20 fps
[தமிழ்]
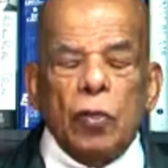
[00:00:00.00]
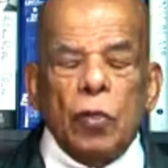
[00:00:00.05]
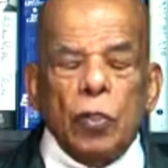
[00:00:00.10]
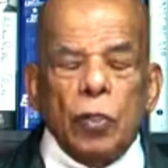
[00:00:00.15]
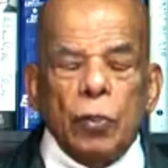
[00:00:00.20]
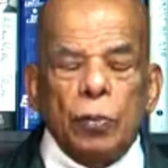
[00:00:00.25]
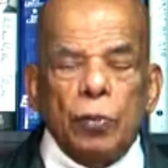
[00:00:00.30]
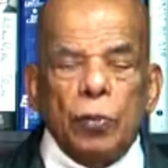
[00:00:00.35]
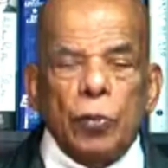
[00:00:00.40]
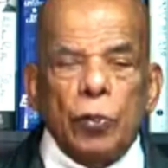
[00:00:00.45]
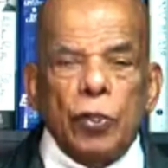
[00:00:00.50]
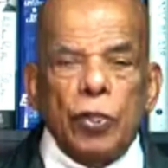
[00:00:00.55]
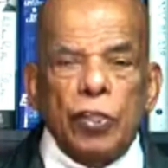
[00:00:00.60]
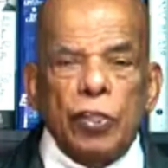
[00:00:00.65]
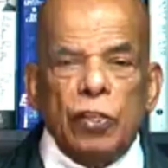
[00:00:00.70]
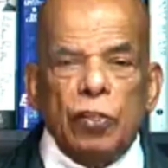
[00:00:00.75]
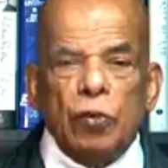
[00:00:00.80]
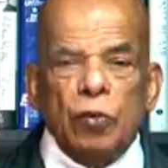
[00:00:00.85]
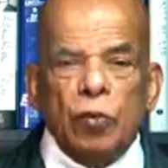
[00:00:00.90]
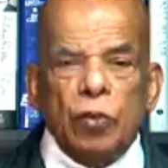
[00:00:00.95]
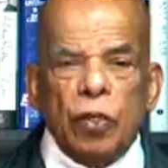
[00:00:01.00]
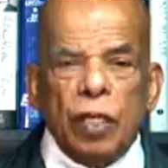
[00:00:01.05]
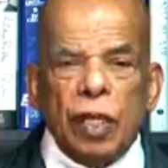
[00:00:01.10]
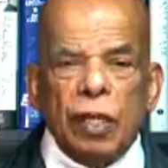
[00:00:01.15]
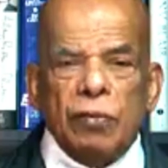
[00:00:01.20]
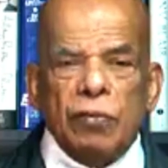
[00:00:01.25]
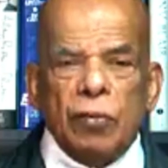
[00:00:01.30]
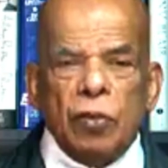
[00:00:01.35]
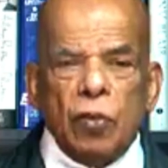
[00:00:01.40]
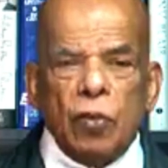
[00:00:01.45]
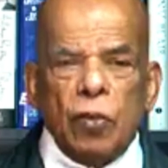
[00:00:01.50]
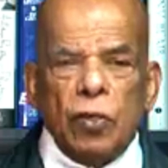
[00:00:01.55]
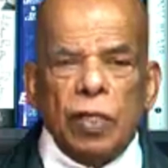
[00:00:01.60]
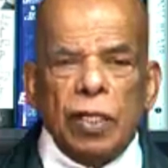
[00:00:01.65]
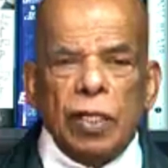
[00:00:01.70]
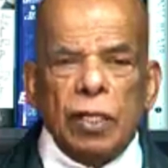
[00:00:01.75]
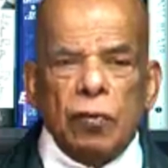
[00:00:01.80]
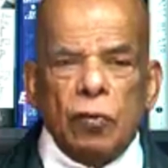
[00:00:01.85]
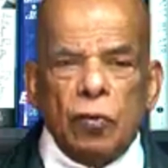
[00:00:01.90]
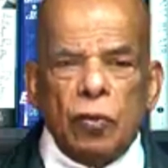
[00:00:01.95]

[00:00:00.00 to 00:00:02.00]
ஒரு புரிந்து உணர்வு கொண்ட